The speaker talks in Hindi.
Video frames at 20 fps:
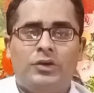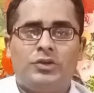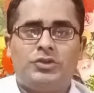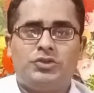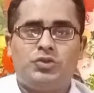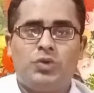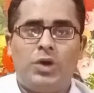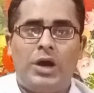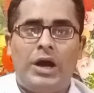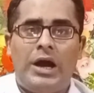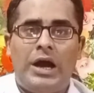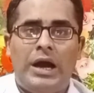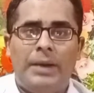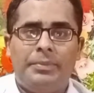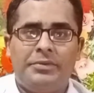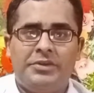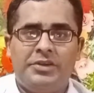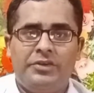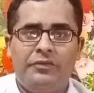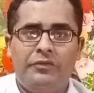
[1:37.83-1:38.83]
जो
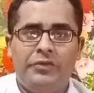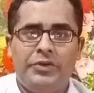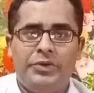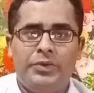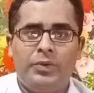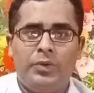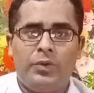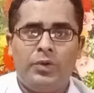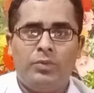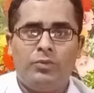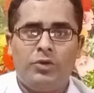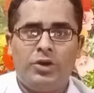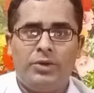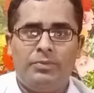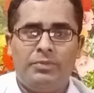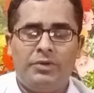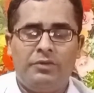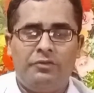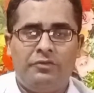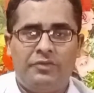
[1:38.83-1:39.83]
आपकी वीडियो को
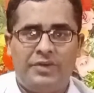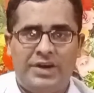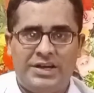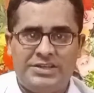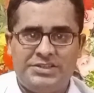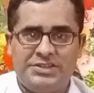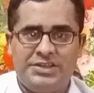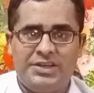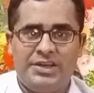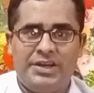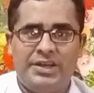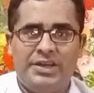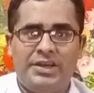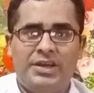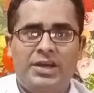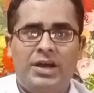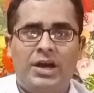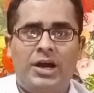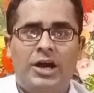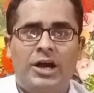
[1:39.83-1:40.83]
मुकम्मल वॉच
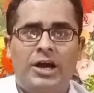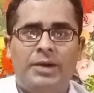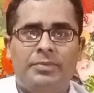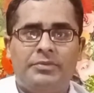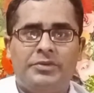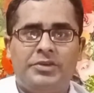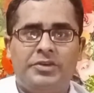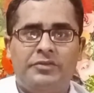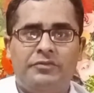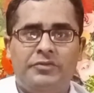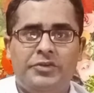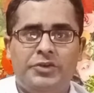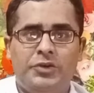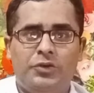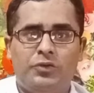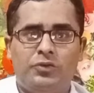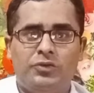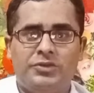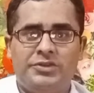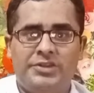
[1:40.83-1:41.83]
करेंगे आपकी
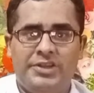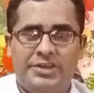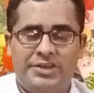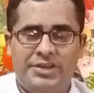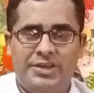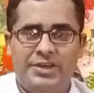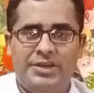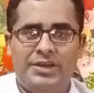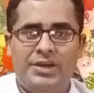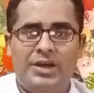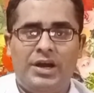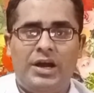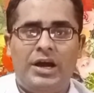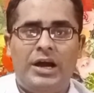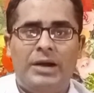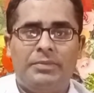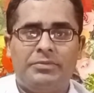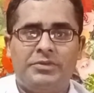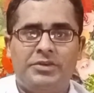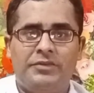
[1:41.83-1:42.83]
वीडियो को देखेंगे
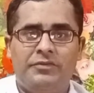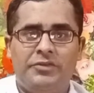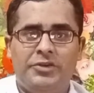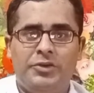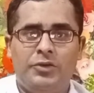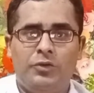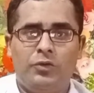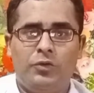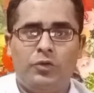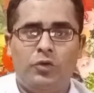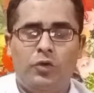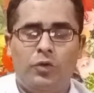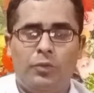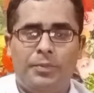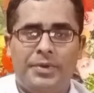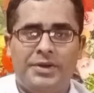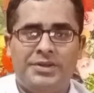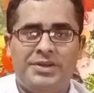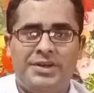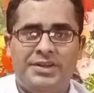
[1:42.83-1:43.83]
आपकी वीडियो के
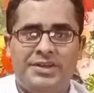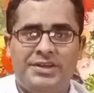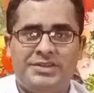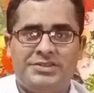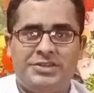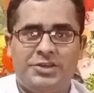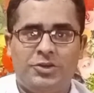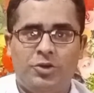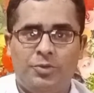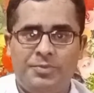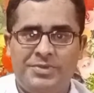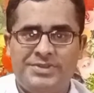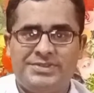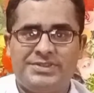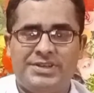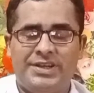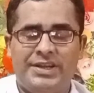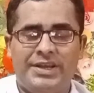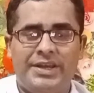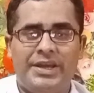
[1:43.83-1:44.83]
ऊपर यानी कि अच्छे कमेंट्स
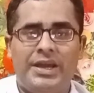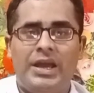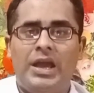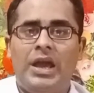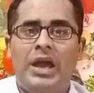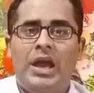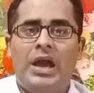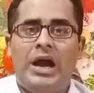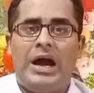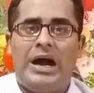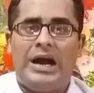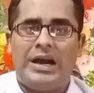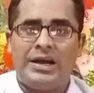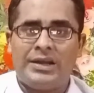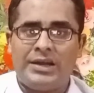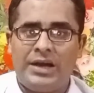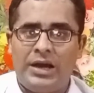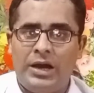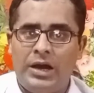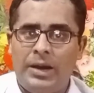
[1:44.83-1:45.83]
करेंगे
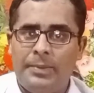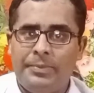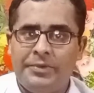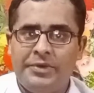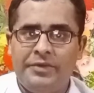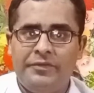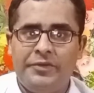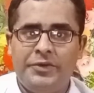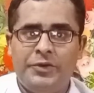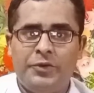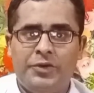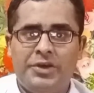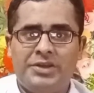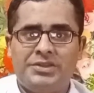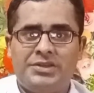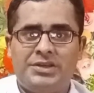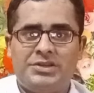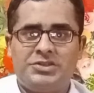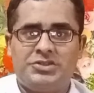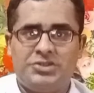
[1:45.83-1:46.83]
अगर आपकी वीडियो के
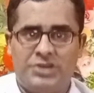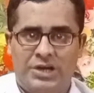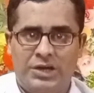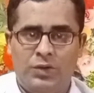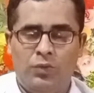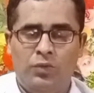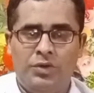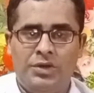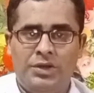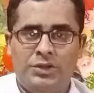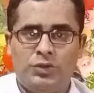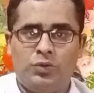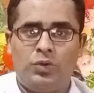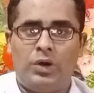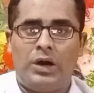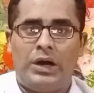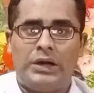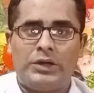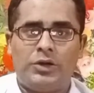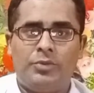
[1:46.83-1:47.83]
अंदर जान होगी
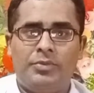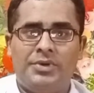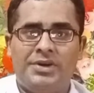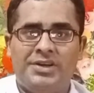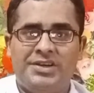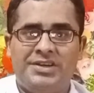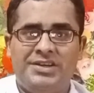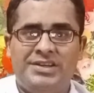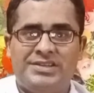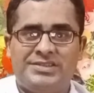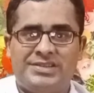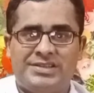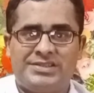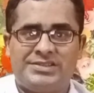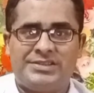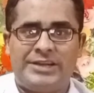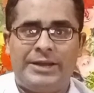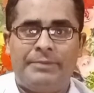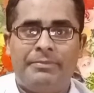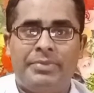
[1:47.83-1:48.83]
तो ऑटोमेटिकली
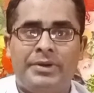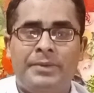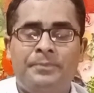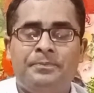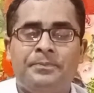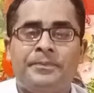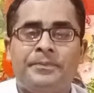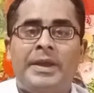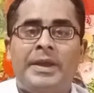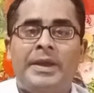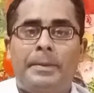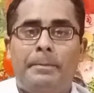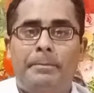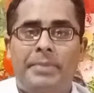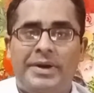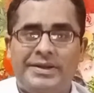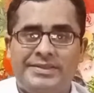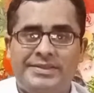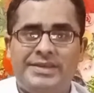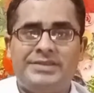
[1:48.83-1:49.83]
सब्सक्राइबर
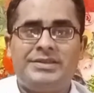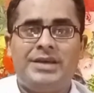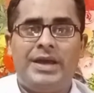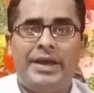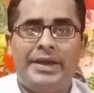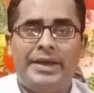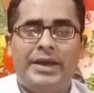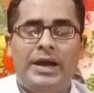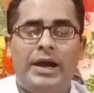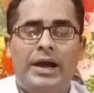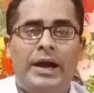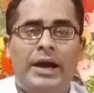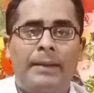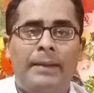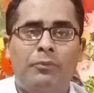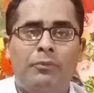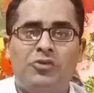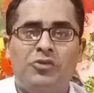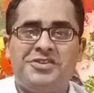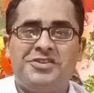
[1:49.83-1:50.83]
बढ़ते जाएंगे
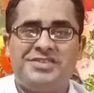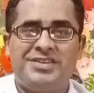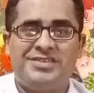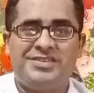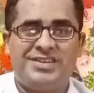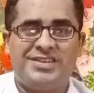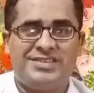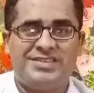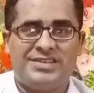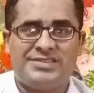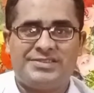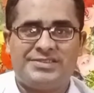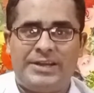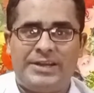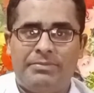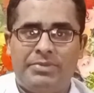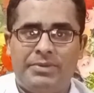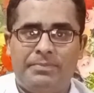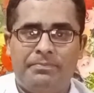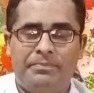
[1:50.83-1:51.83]
आपको किसी से
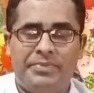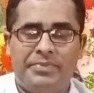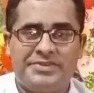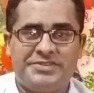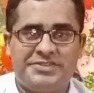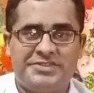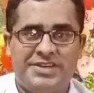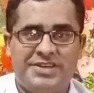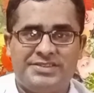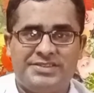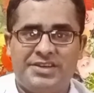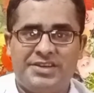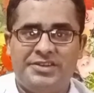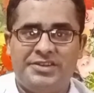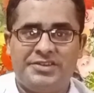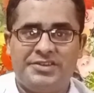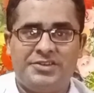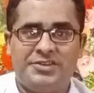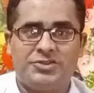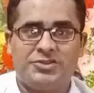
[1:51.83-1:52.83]
सब्सक्राइबर परचेज
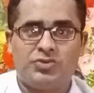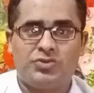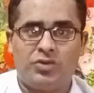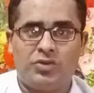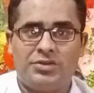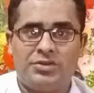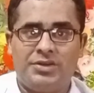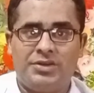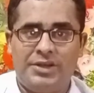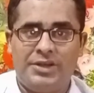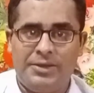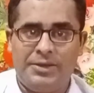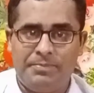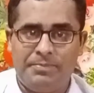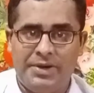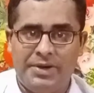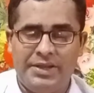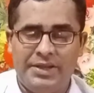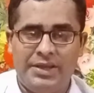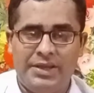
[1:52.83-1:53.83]
करने की ज़रूरत नहीं
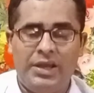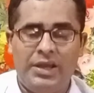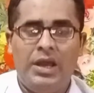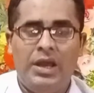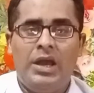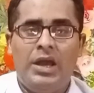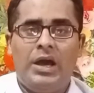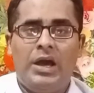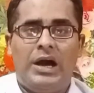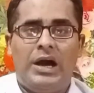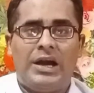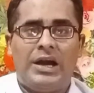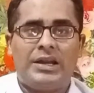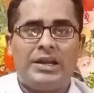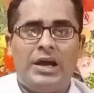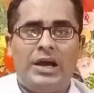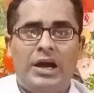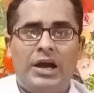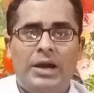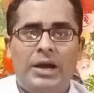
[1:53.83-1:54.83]
पड़ेगी अगर
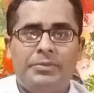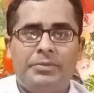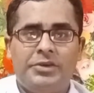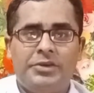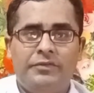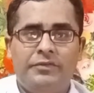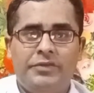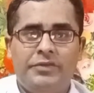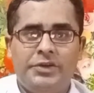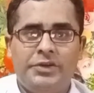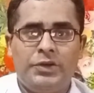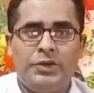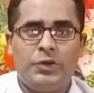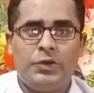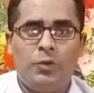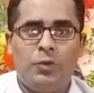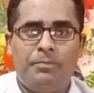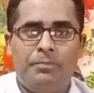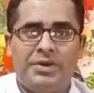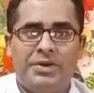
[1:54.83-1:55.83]
आपके वीडियो
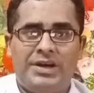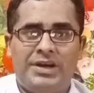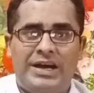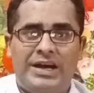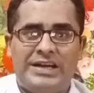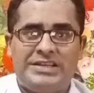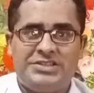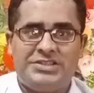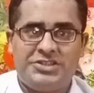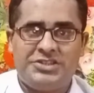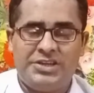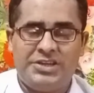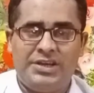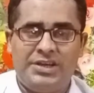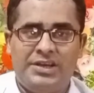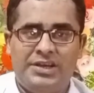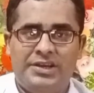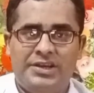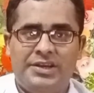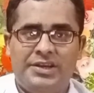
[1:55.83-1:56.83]
के ऊपर अच्छे
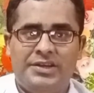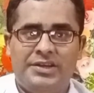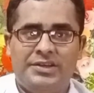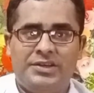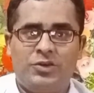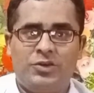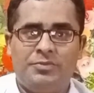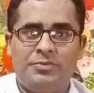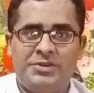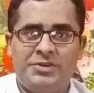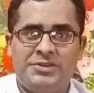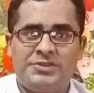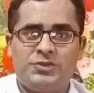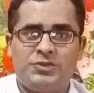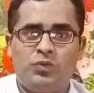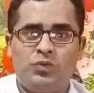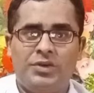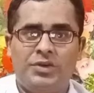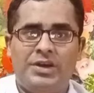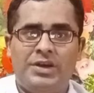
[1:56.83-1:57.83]
यानी कि कमेंट्स
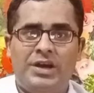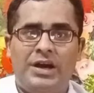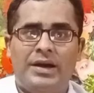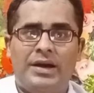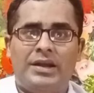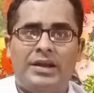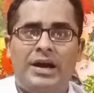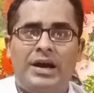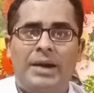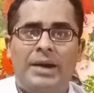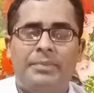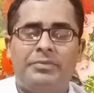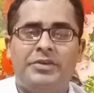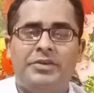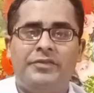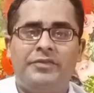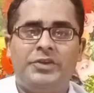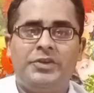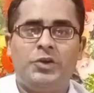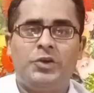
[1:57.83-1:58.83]
होंगे अगर आपके
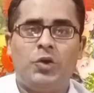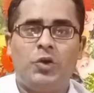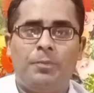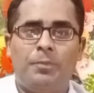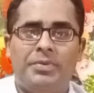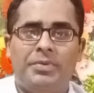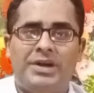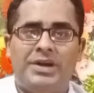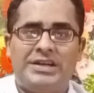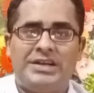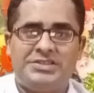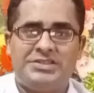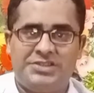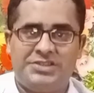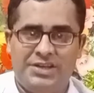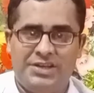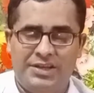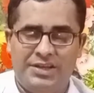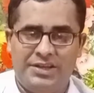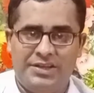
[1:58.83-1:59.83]
वीडियो के ऊपर
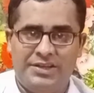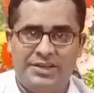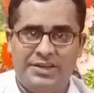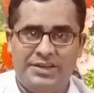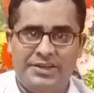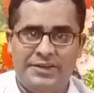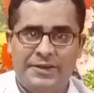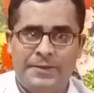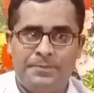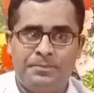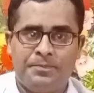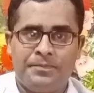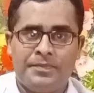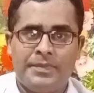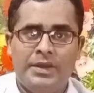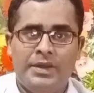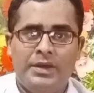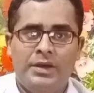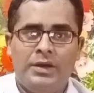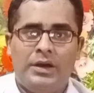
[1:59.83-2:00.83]
अच्छे यानी कि
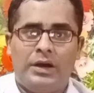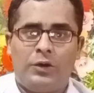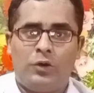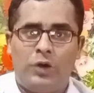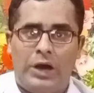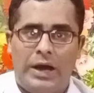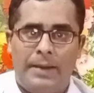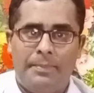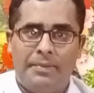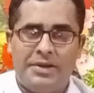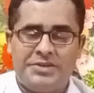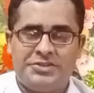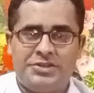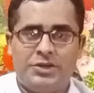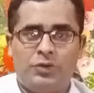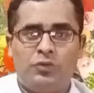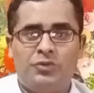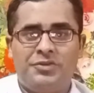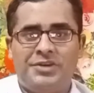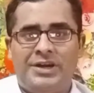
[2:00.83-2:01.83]
आपका अच्छा
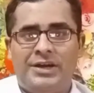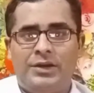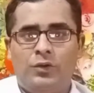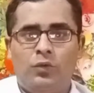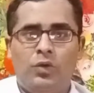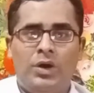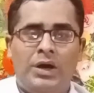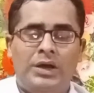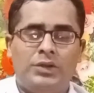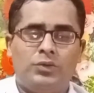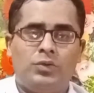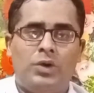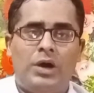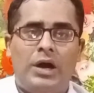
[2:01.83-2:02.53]
कंटेंट होगा तो